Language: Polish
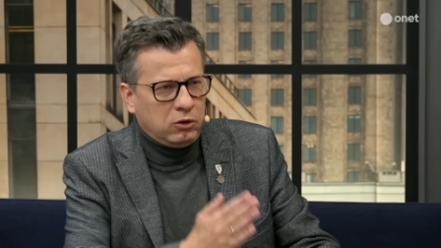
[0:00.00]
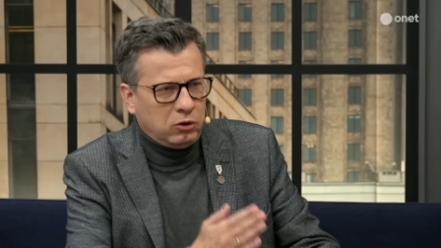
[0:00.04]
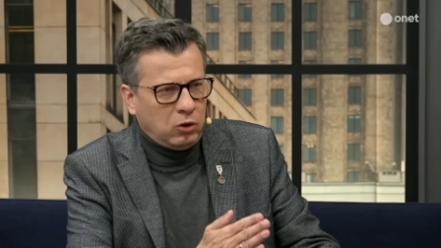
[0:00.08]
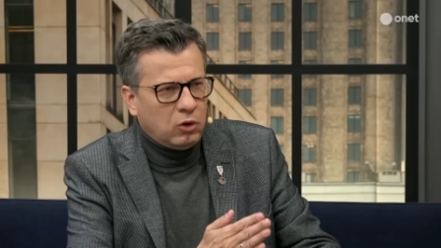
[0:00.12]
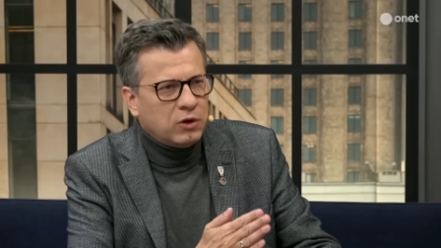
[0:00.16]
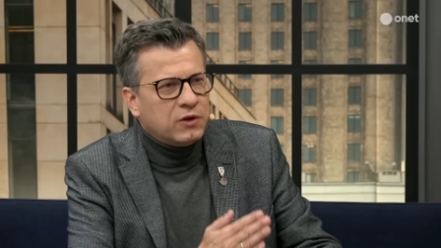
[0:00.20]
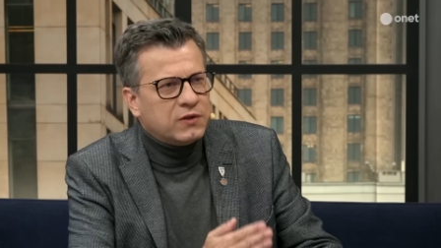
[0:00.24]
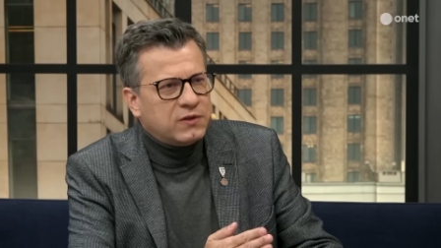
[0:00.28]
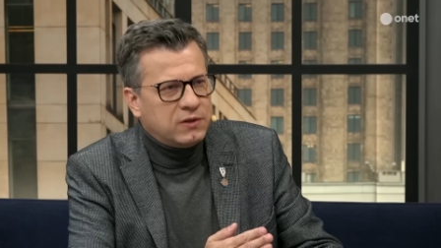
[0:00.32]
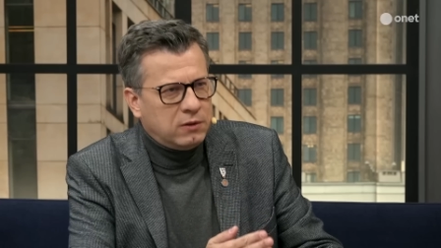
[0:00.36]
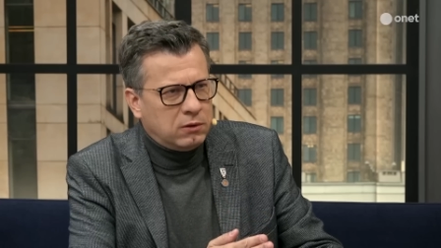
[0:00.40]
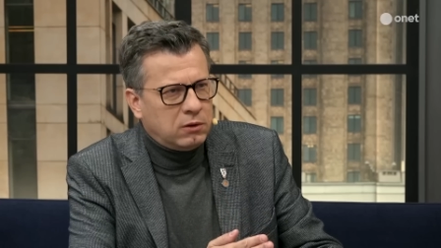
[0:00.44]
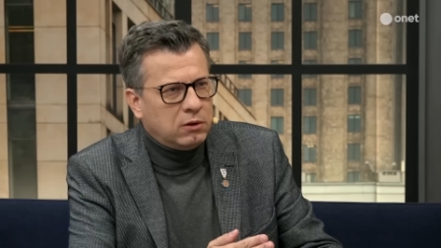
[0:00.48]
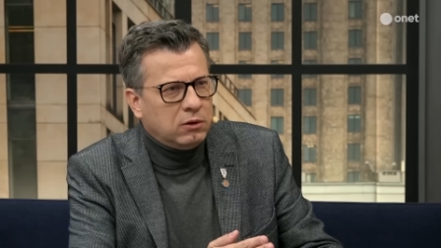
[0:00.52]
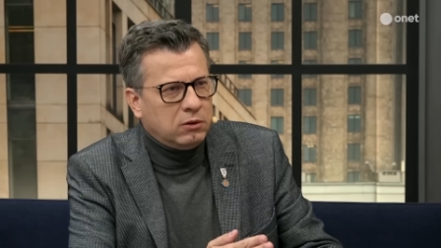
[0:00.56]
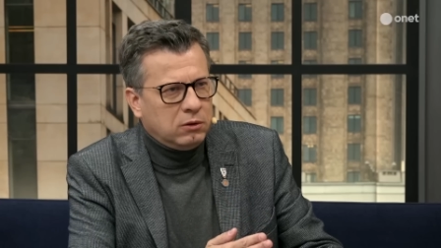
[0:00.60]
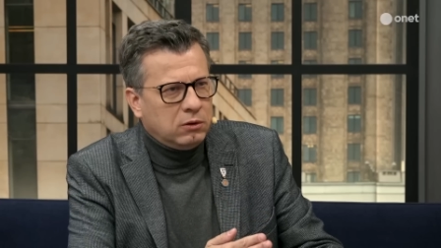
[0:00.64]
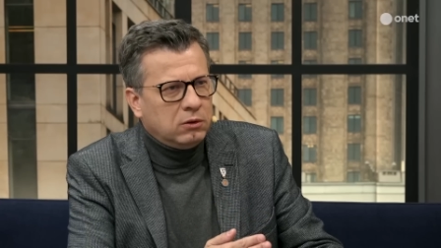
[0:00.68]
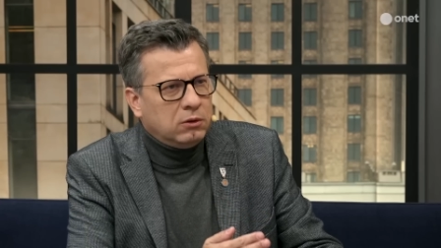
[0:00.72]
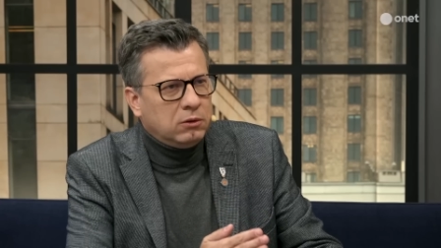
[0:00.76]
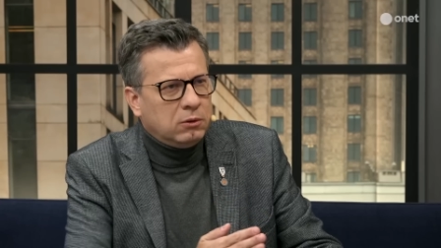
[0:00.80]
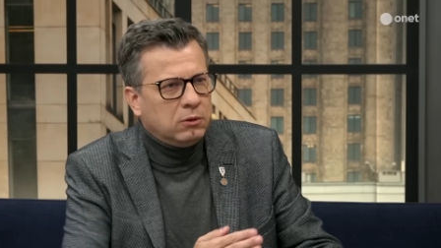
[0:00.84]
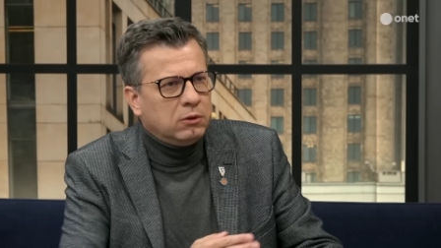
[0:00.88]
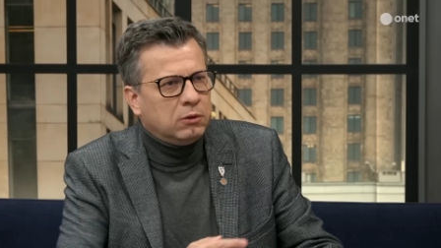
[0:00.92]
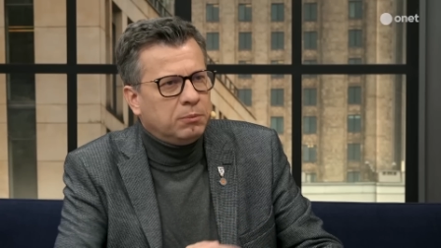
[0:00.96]
to jest
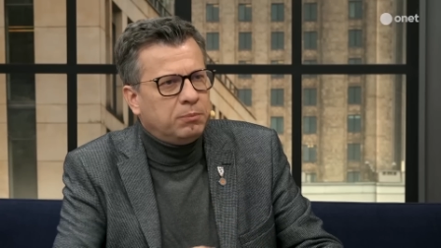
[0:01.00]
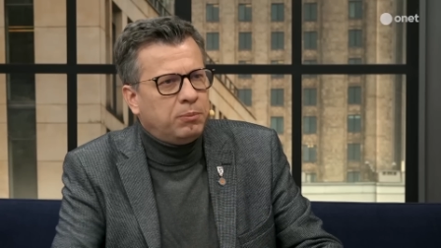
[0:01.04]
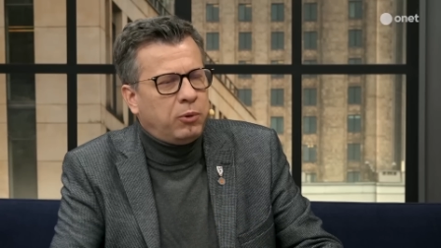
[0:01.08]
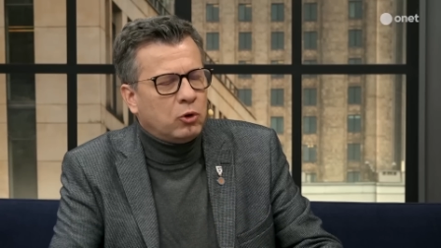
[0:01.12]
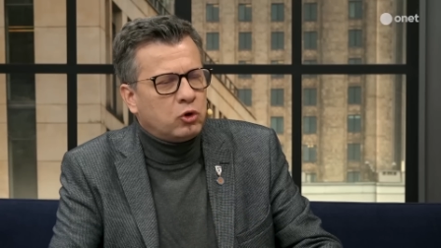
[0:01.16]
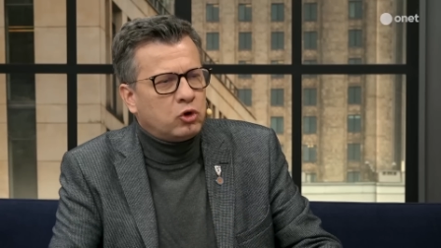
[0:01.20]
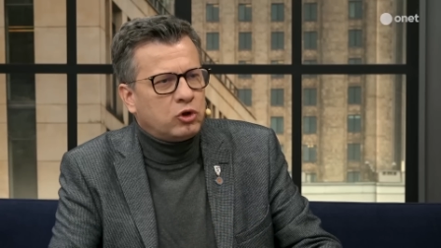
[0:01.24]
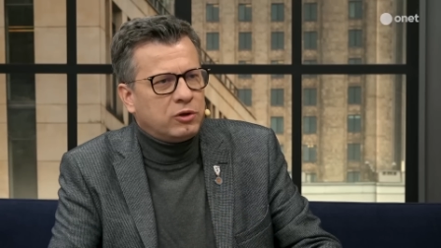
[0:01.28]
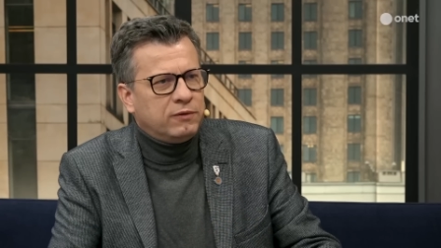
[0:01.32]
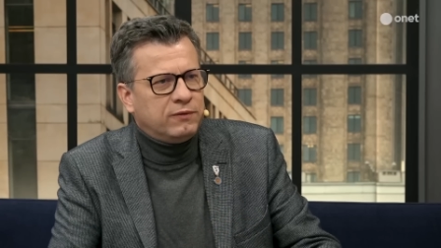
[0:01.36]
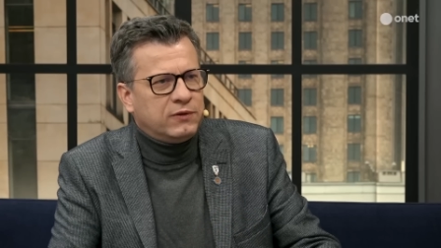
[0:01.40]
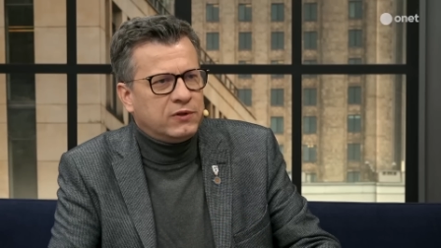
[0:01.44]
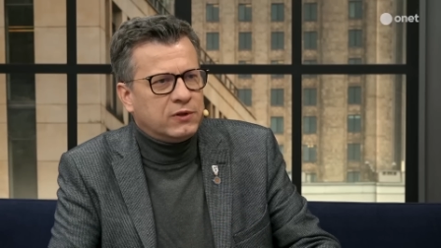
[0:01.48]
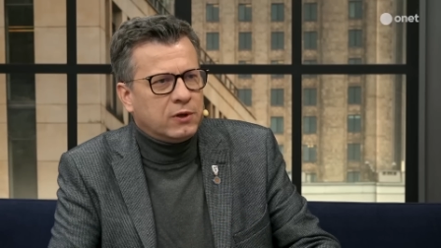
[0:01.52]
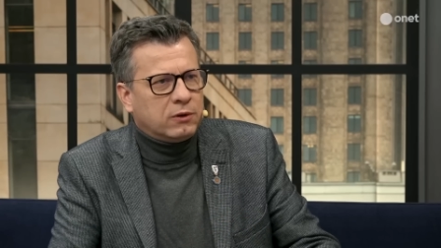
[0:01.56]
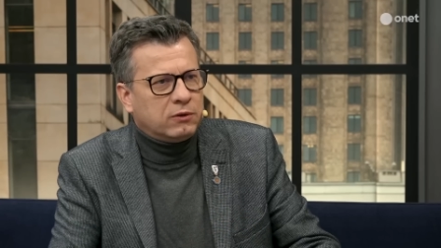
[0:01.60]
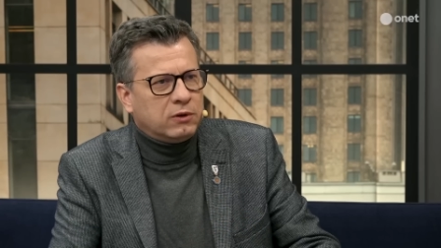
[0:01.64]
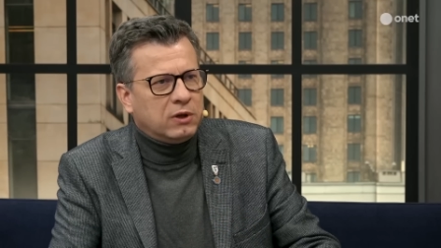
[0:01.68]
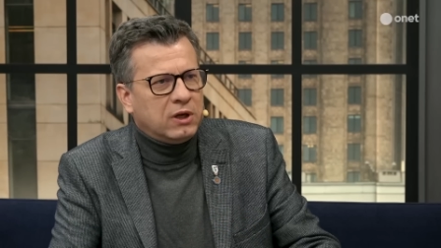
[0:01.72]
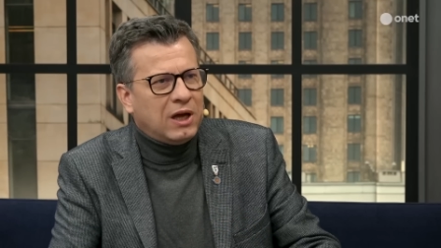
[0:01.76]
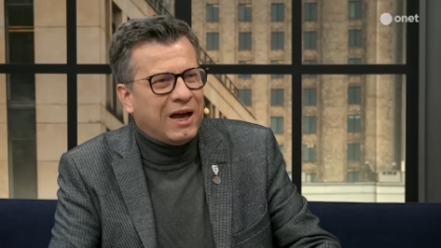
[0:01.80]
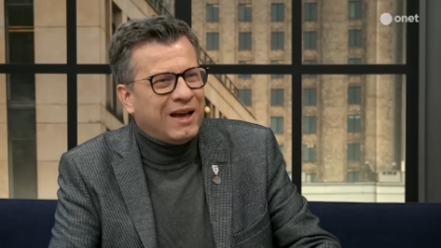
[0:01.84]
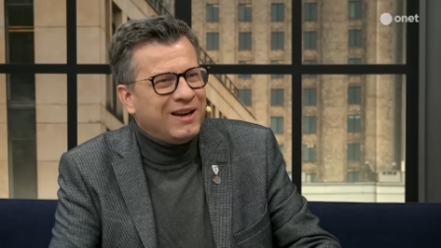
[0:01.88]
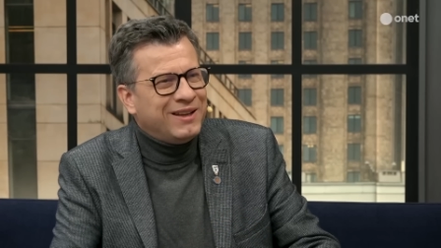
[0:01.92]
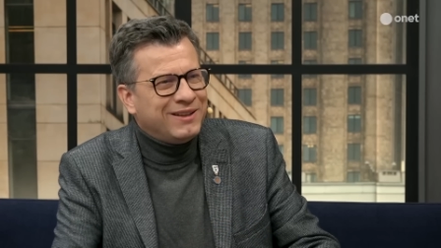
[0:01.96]

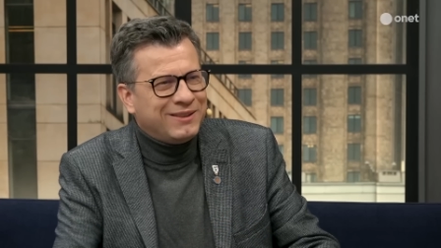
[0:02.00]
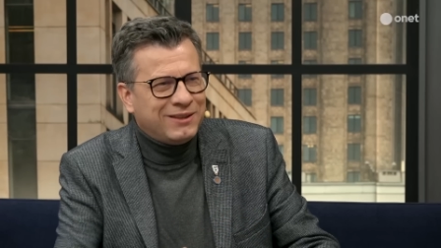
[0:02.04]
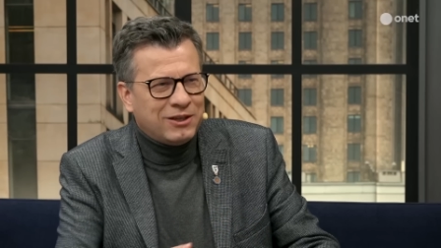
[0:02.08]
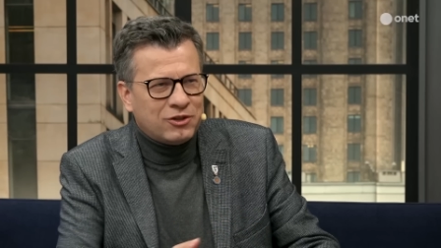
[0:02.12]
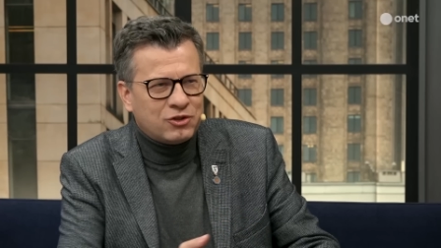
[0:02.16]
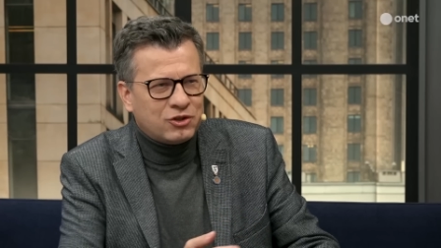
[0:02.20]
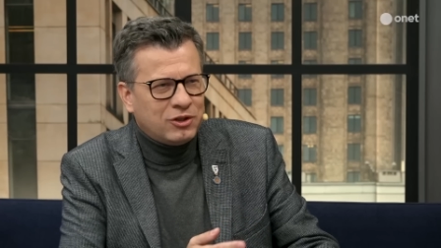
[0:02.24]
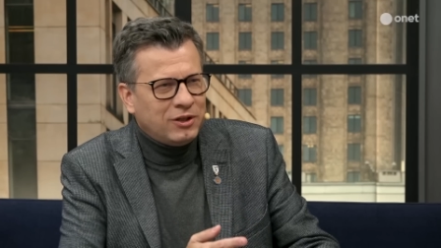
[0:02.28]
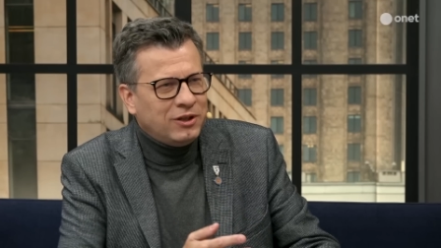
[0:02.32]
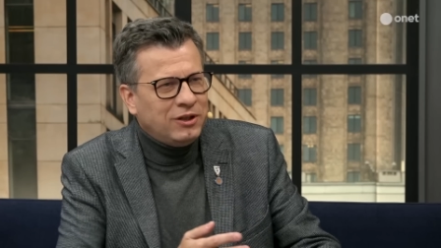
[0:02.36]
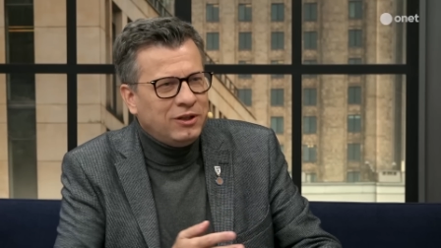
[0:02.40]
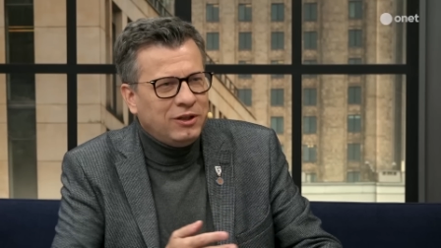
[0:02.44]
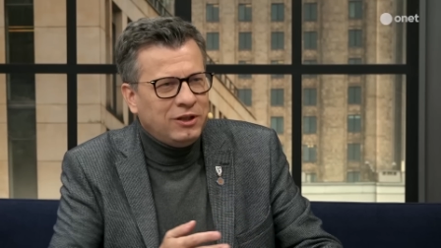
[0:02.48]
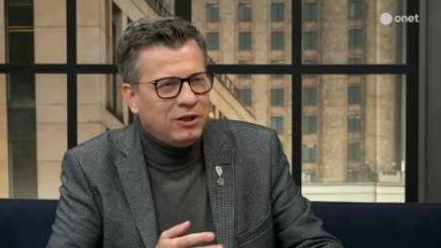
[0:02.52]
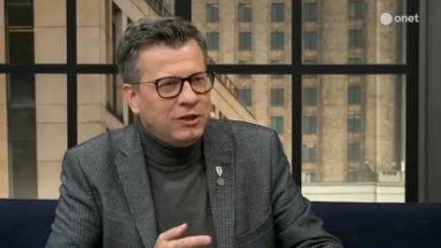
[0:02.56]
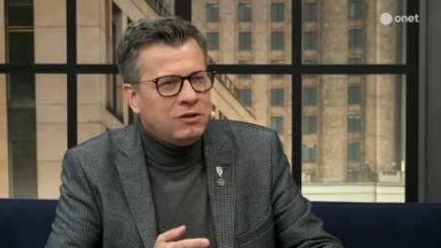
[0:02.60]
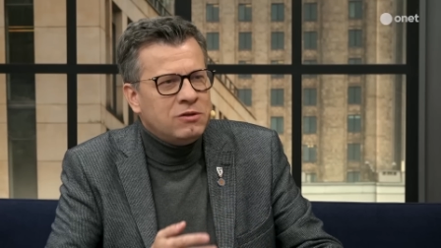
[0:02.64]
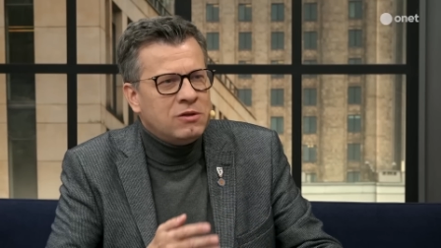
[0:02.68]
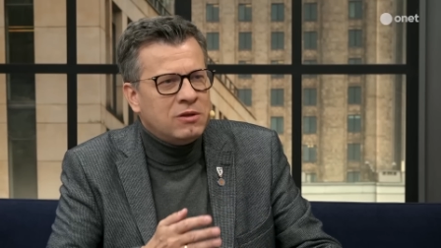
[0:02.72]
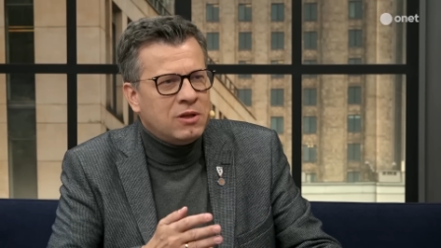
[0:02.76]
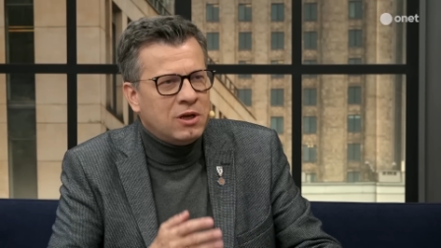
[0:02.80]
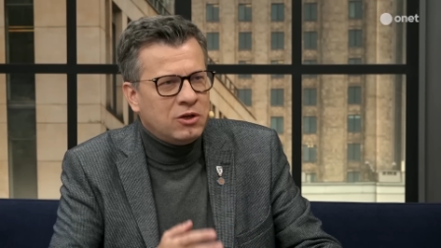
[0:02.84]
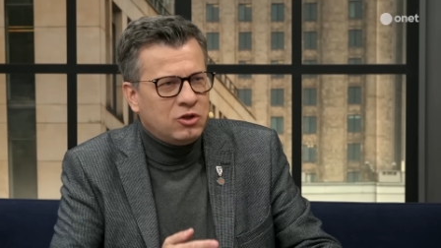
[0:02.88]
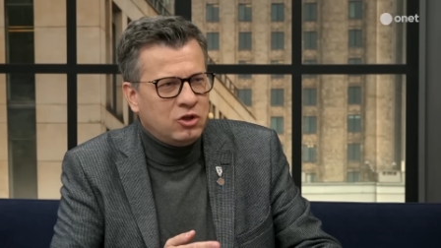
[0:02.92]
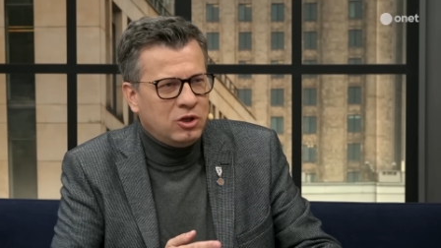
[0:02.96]
pokrzywdzony, ale też i
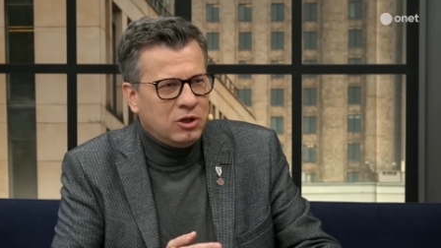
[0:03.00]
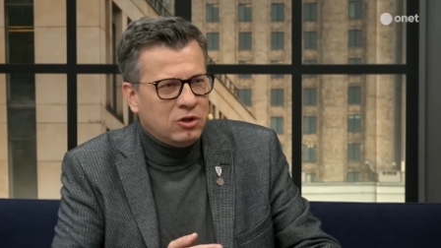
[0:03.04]
inne